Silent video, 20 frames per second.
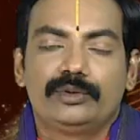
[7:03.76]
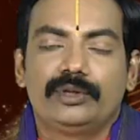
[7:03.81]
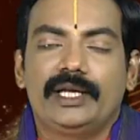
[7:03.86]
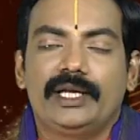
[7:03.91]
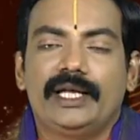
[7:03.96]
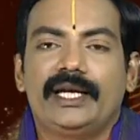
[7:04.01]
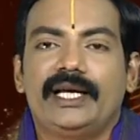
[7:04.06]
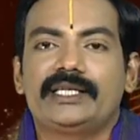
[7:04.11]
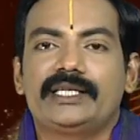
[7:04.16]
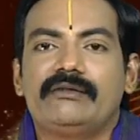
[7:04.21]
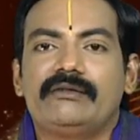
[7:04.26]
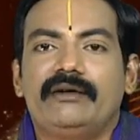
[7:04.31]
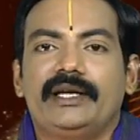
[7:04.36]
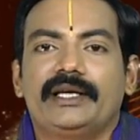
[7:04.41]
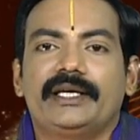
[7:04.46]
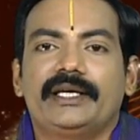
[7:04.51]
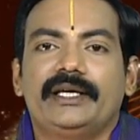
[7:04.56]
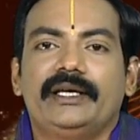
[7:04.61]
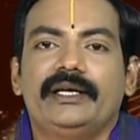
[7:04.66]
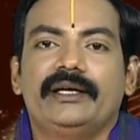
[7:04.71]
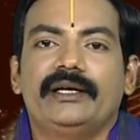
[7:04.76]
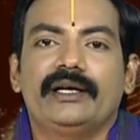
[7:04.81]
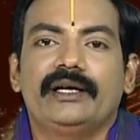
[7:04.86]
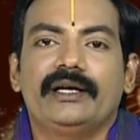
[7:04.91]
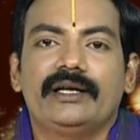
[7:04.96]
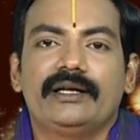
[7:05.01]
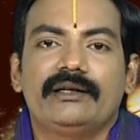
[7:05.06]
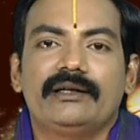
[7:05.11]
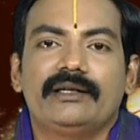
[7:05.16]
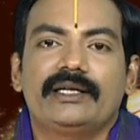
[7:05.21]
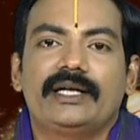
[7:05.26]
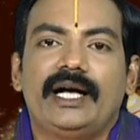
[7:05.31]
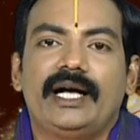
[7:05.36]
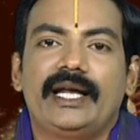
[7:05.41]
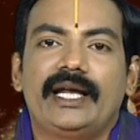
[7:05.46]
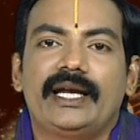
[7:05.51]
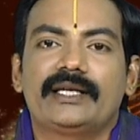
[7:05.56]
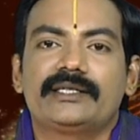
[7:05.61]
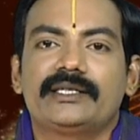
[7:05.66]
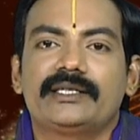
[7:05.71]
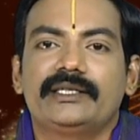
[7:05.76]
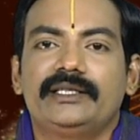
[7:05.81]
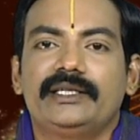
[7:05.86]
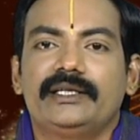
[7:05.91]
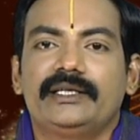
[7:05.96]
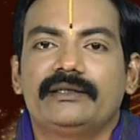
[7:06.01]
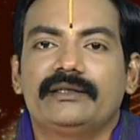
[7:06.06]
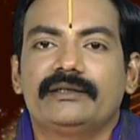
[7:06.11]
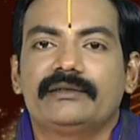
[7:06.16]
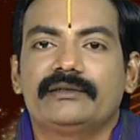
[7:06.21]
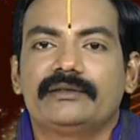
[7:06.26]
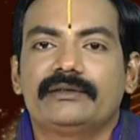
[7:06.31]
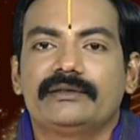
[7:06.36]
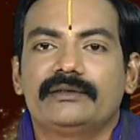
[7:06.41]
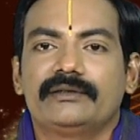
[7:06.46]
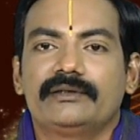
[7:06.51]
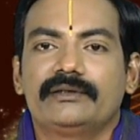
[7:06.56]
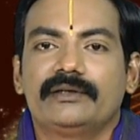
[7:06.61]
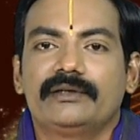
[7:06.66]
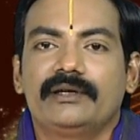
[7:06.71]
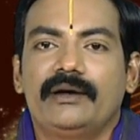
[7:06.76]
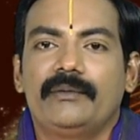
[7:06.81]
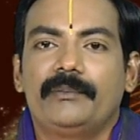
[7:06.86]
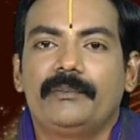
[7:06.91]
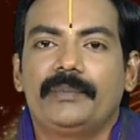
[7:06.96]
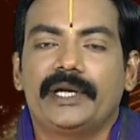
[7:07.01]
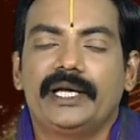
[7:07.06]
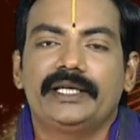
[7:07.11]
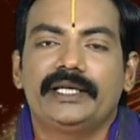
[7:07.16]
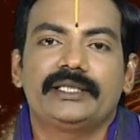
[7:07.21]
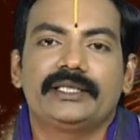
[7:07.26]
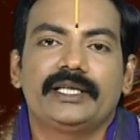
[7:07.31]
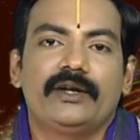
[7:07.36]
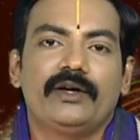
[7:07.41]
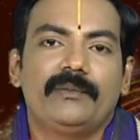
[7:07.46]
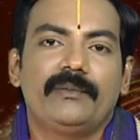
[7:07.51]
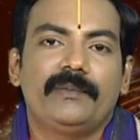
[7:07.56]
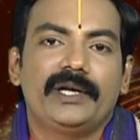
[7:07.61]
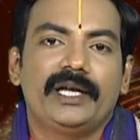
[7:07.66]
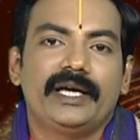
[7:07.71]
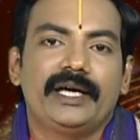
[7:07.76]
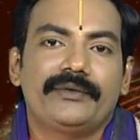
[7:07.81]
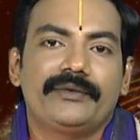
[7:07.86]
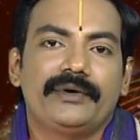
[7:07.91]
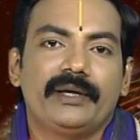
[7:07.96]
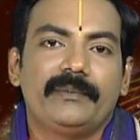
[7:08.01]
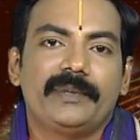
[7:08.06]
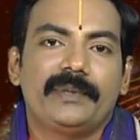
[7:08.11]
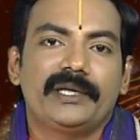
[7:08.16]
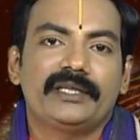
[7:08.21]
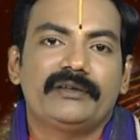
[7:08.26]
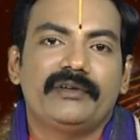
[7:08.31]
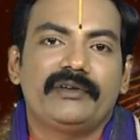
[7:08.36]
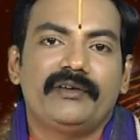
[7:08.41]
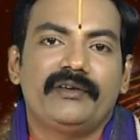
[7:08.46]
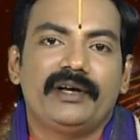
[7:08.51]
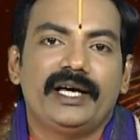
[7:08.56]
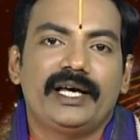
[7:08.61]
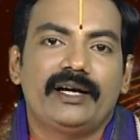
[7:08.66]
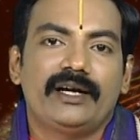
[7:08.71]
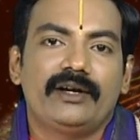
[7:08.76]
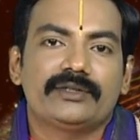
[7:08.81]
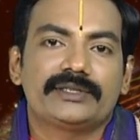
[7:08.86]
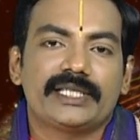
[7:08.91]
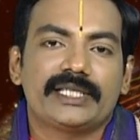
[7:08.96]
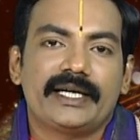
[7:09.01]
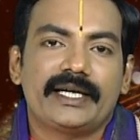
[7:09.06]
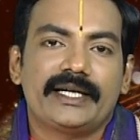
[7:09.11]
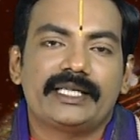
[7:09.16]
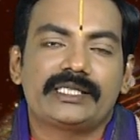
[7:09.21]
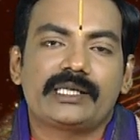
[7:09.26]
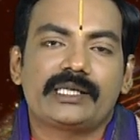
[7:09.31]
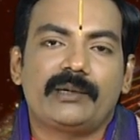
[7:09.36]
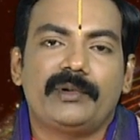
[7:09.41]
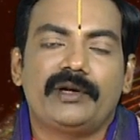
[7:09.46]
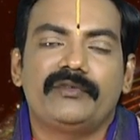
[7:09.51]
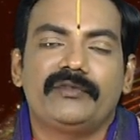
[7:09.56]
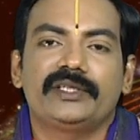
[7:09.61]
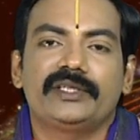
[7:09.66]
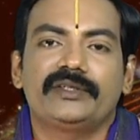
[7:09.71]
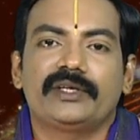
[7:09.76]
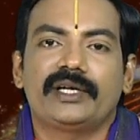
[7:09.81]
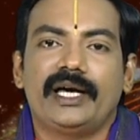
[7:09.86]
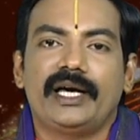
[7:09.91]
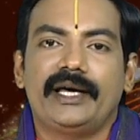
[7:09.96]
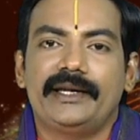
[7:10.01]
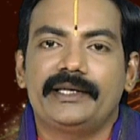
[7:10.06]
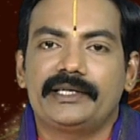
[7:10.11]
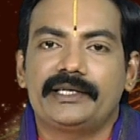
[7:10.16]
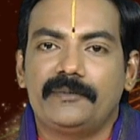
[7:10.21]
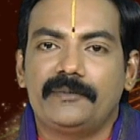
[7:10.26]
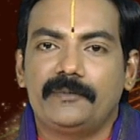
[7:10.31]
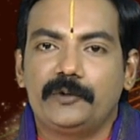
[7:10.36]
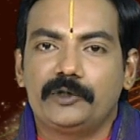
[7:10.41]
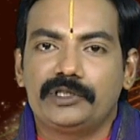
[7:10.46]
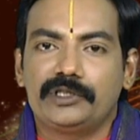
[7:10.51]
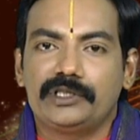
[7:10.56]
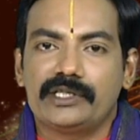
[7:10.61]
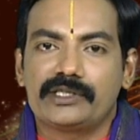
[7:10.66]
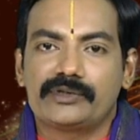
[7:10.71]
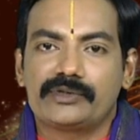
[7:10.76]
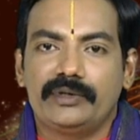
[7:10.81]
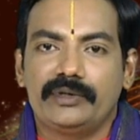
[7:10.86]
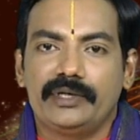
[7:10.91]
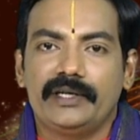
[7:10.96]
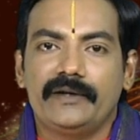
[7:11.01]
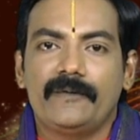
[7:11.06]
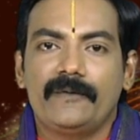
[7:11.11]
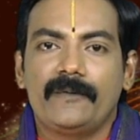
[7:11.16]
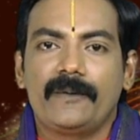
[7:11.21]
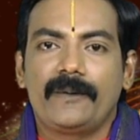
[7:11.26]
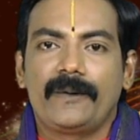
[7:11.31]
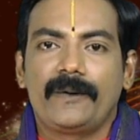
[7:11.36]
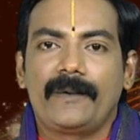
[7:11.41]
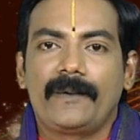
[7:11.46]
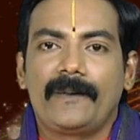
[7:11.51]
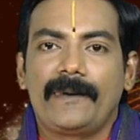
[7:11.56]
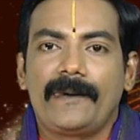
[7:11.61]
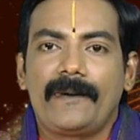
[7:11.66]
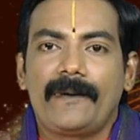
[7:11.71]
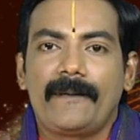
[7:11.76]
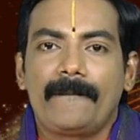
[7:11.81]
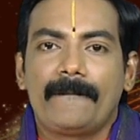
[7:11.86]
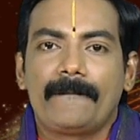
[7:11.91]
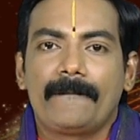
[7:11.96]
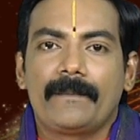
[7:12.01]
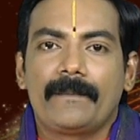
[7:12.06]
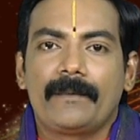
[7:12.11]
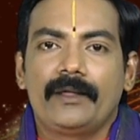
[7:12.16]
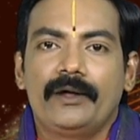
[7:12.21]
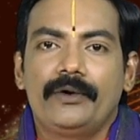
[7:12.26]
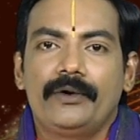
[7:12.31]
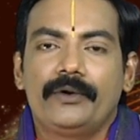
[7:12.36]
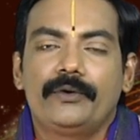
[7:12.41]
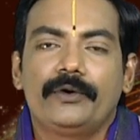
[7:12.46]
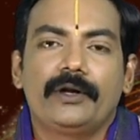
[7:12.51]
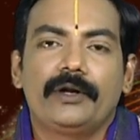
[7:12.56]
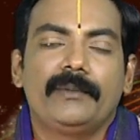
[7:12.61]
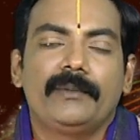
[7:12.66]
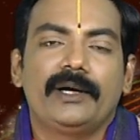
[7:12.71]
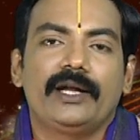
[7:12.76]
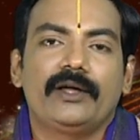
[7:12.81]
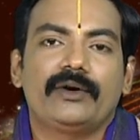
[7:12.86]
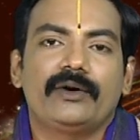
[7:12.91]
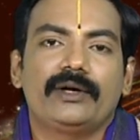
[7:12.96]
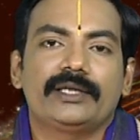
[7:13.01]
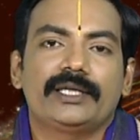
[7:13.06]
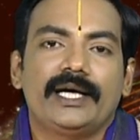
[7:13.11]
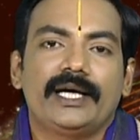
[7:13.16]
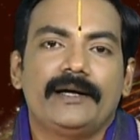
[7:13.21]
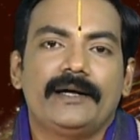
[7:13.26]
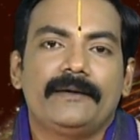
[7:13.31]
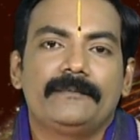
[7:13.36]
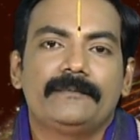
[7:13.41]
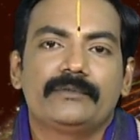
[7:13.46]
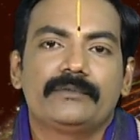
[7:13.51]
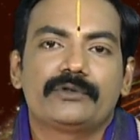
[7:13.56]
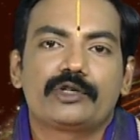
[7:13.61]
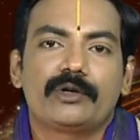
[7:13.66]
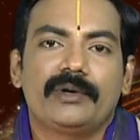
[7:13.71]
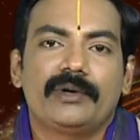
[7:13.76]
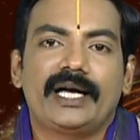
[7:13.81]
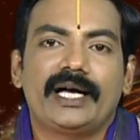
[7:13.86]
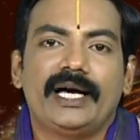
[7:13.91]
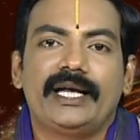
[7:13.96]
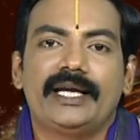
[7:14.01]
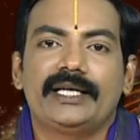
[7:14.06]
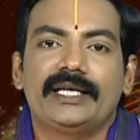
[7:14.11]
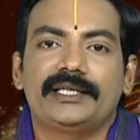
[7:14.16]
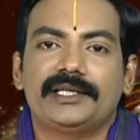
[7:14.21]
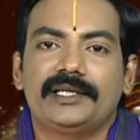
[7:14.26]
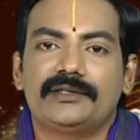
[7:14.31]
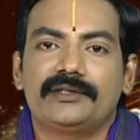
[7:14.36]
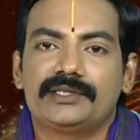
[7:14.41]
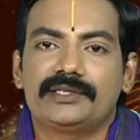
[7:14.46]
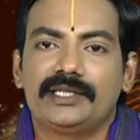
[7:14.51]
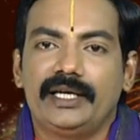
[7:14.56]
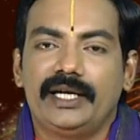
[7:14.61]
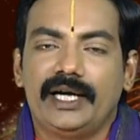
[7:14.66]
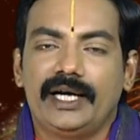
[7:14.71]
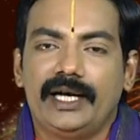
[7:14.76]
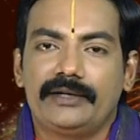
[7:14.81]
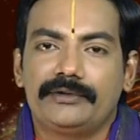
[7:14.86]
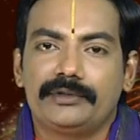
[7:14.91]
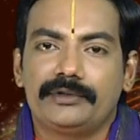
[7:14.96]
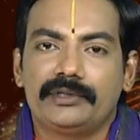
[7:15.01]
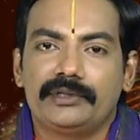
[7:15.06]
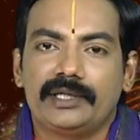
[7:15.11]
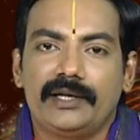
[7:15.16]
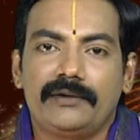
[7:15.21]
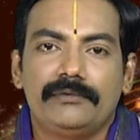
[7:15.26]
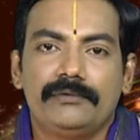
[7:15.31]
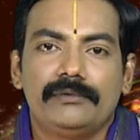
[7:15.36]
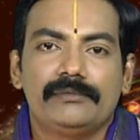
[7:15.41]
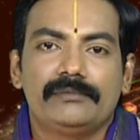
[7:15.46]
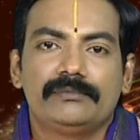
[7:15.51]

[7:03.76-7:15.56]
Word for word: తులారాశి వారికి కార్యసిద్ధి ప్రయత్న లోపం లేకుండా ప్రతి వ్యవహారంలో చక్కటి సమన్వయంతో కార్యాచరణ పూర్తి చేసుకోండి కుటుంబంలో కొంత శుభ కార్యాచరణకు శ్రీకారం చుడతారు